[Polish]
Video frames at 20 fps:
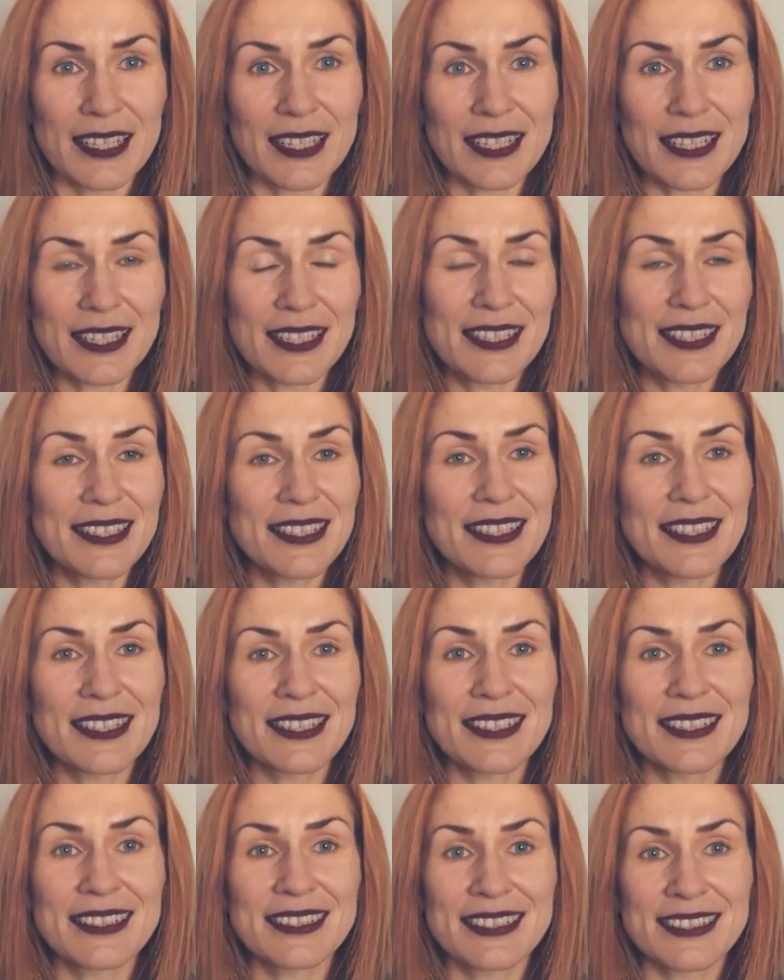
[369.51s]
I
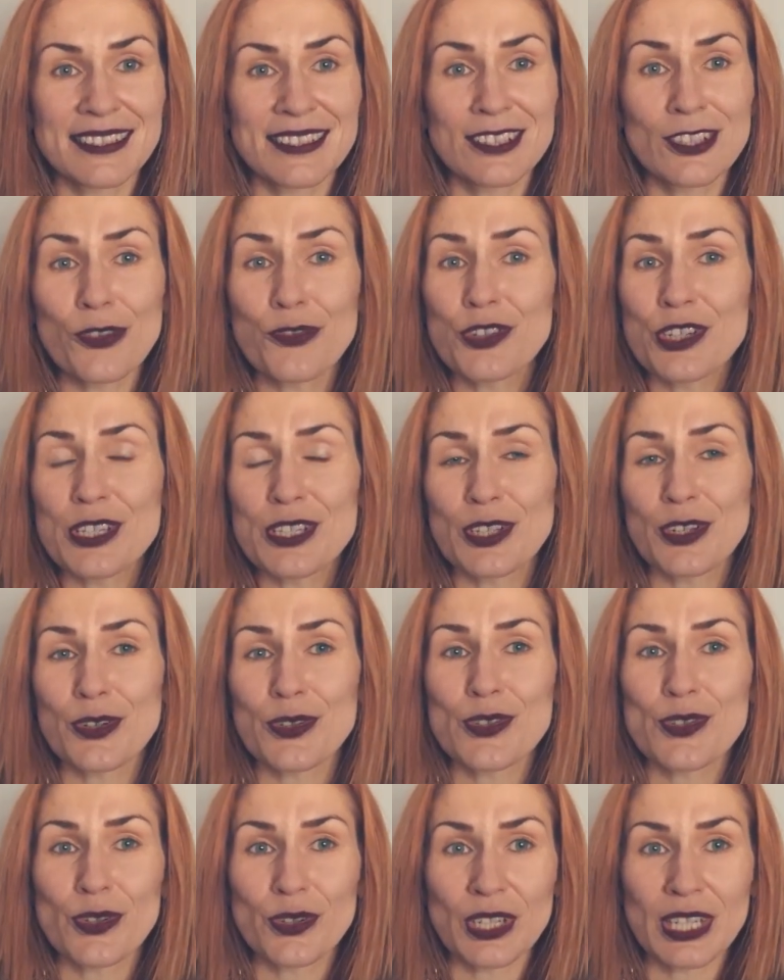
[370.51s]
to wszystko,
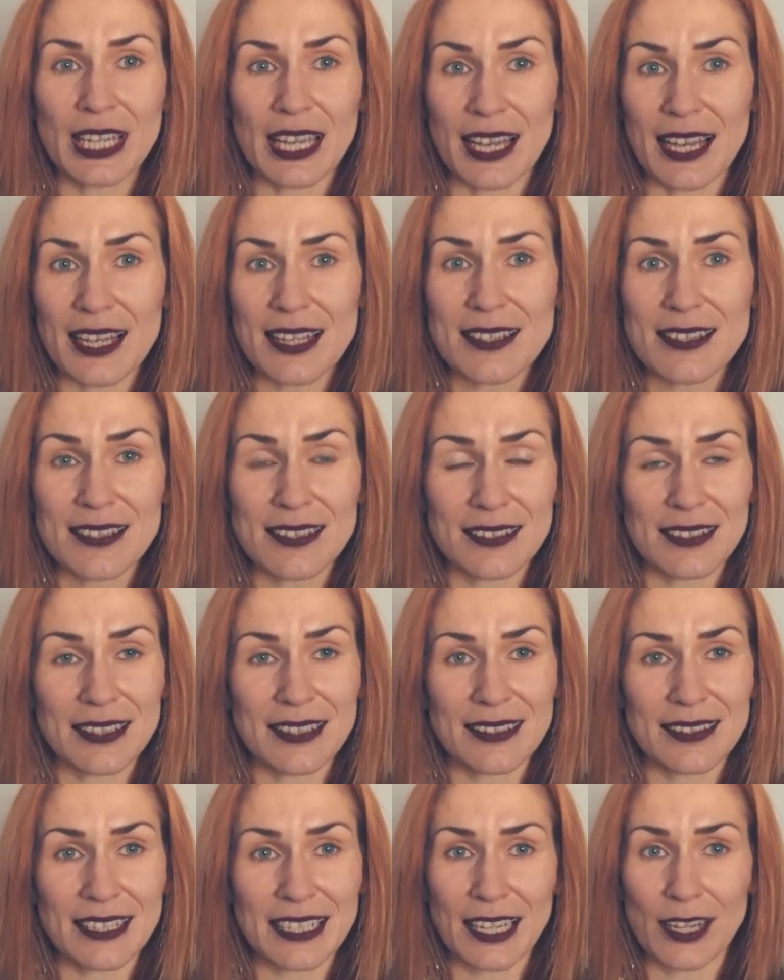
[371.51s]
co jest,
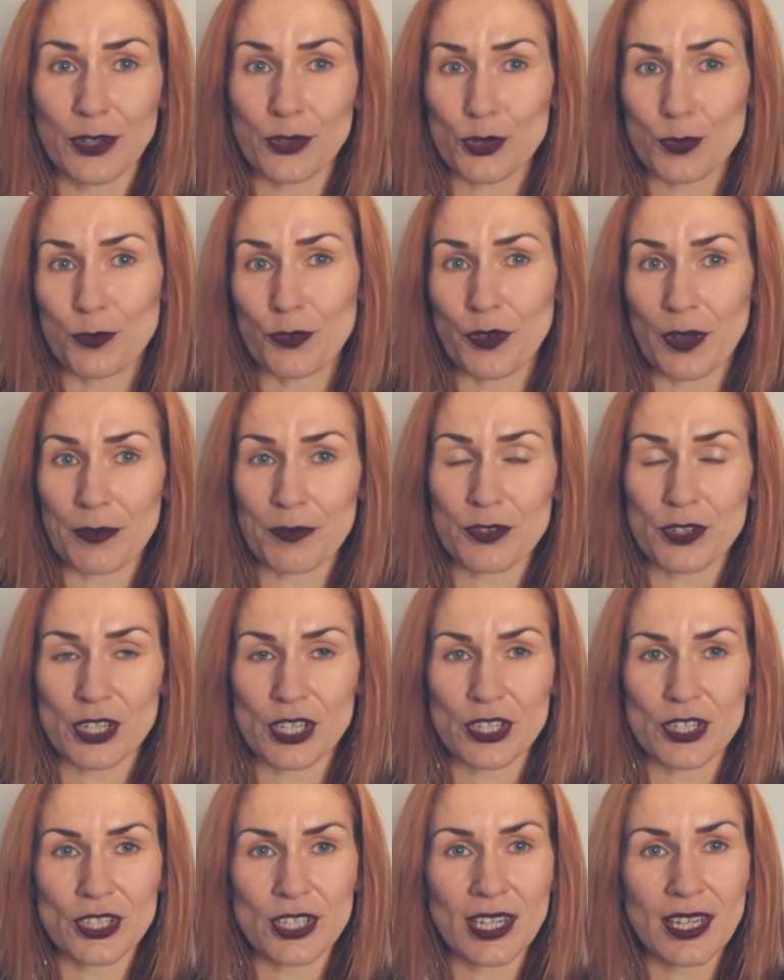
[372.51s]
tak jak już mówiłam
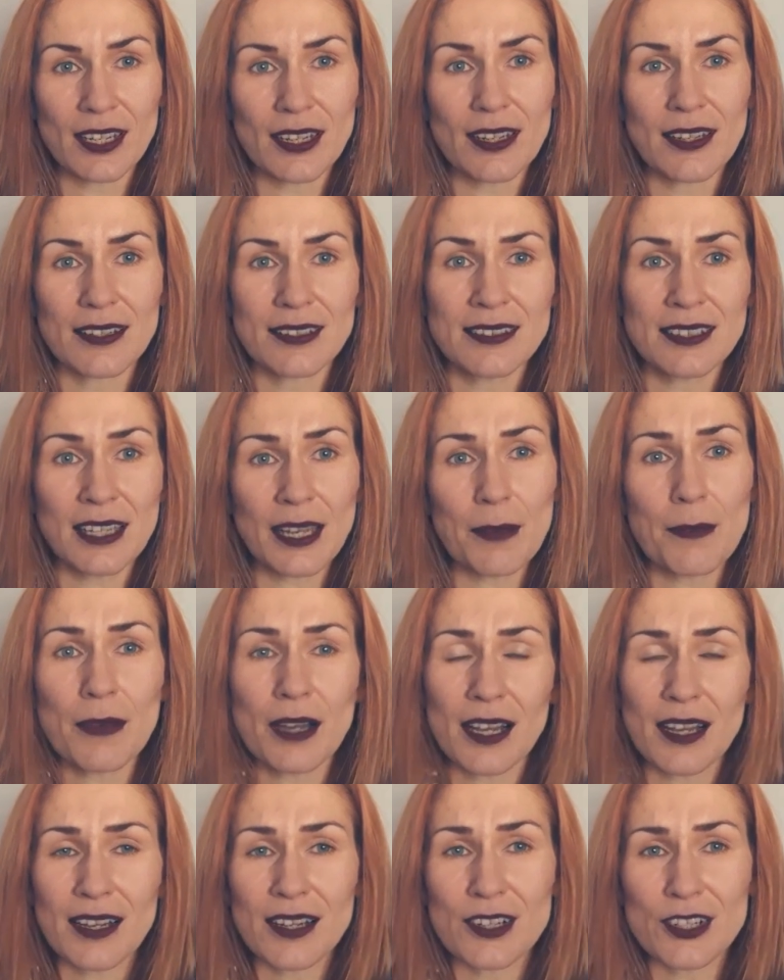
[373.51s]
wcześniej, nie
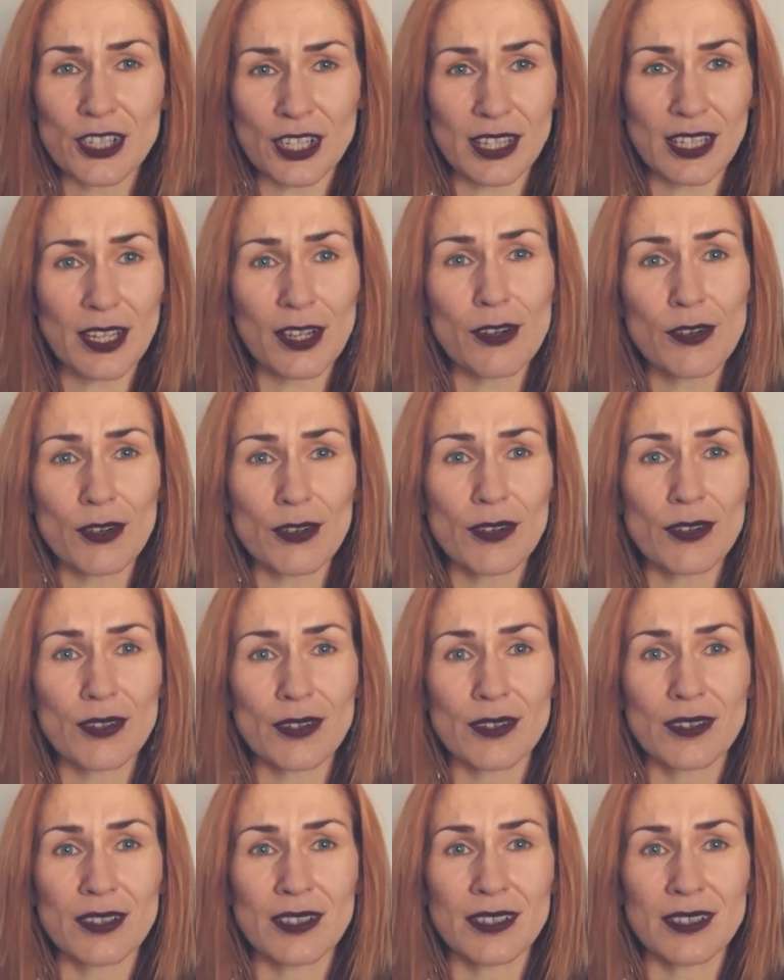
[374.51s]
ma
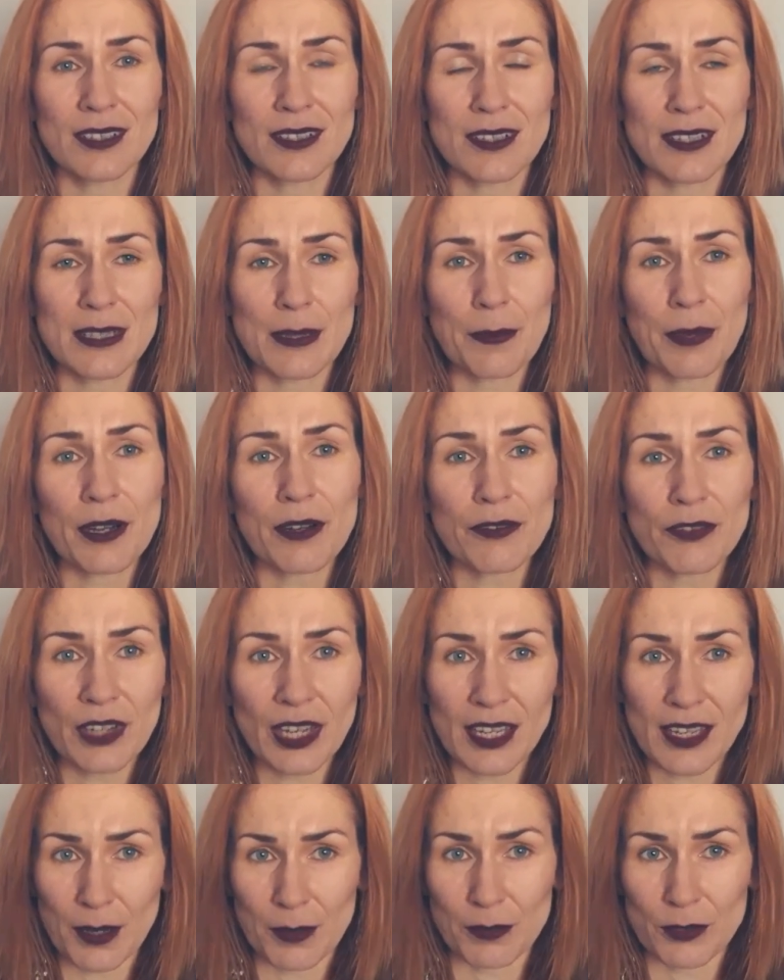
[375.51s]
żadnego y,
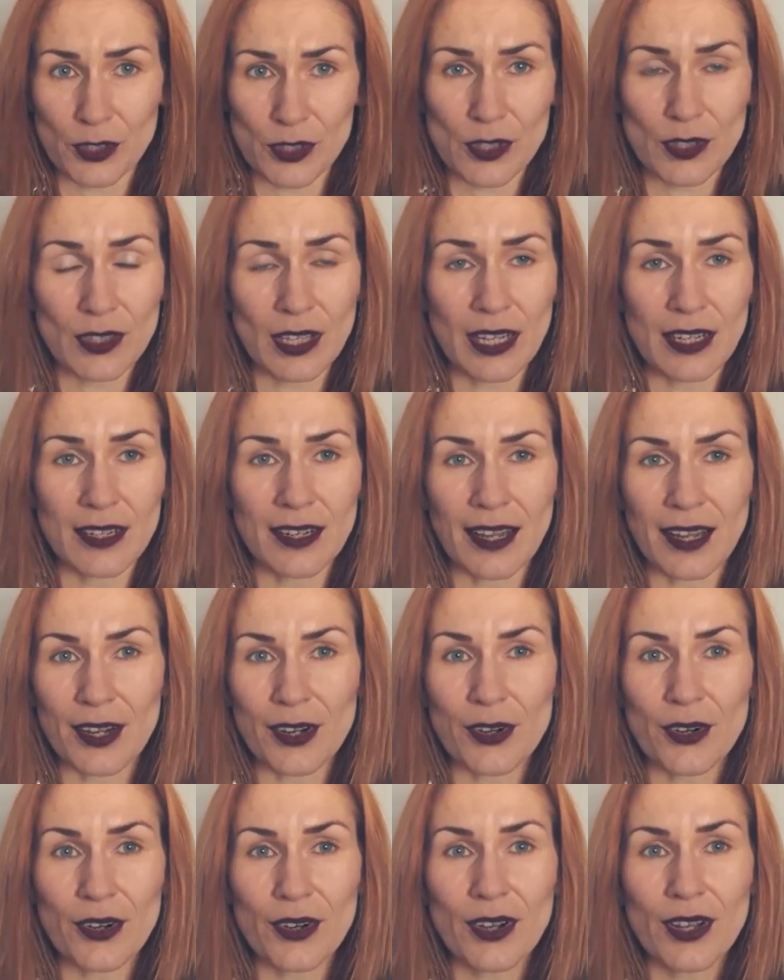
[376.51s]
zabarwienia
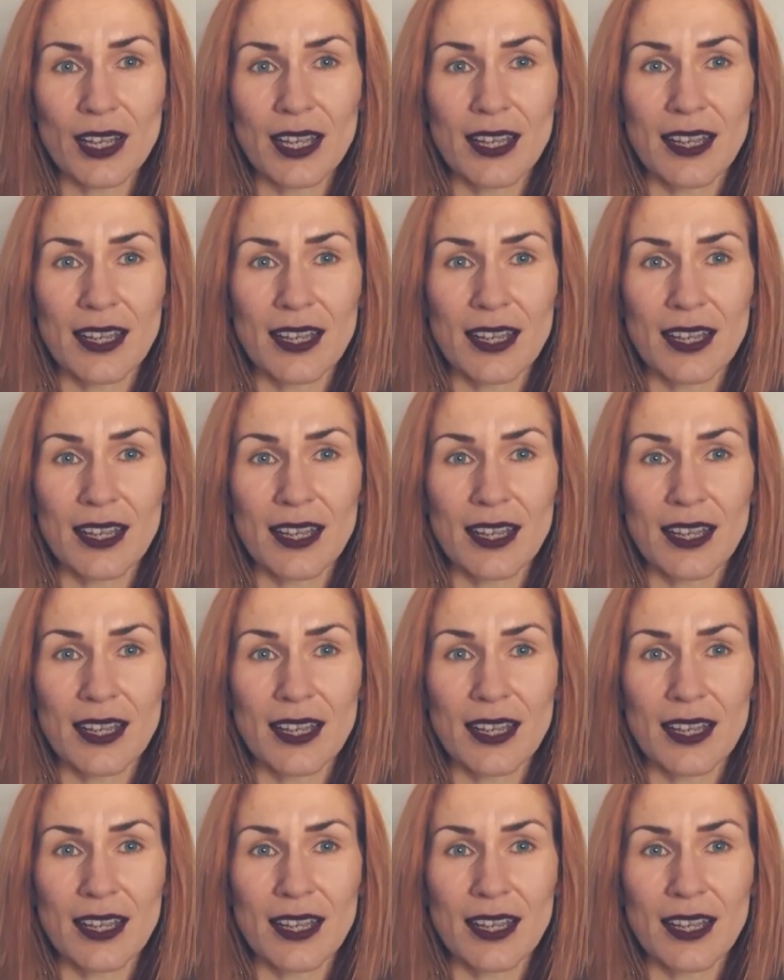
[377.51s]
emocjonalnego,